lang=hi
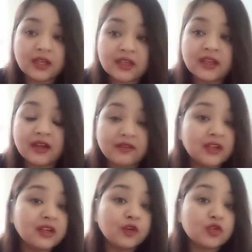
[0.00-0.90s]
यज्ञ
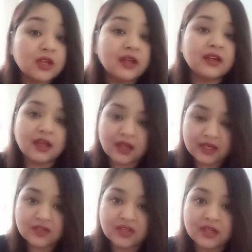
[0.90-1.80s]
हवन अनुष्ठान
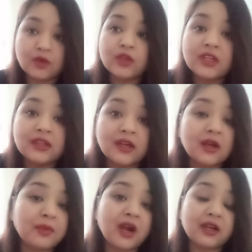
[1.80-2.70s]
कराने चाहिए कोई गीता
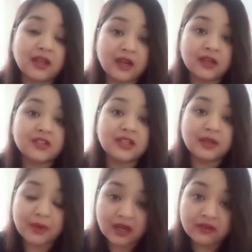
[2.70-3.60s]
का पाठ कराना
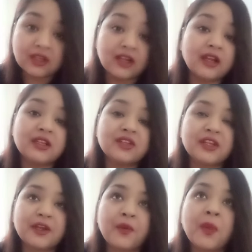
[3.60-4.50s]
चाहिए भागवत करानी
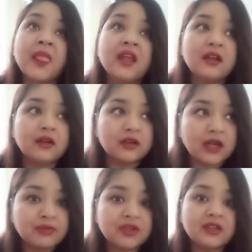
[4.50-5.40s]
चाहिए
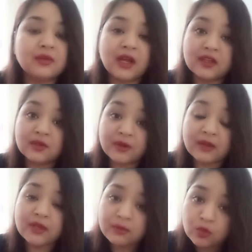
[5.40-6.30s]
रामचरित मानस
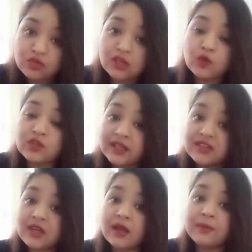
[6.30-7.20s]
पढ़ा मतलब कुछ ना कुछ
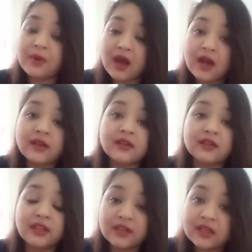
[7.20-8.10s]
अच्छा पाठ
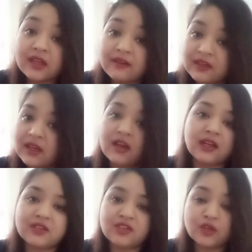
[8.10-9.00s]
या यज्ञ हवन
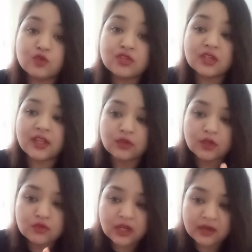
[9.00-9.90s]
कराना चाहिए उससे क्या
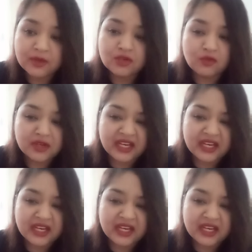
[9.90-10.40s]
होता है उस घर में जो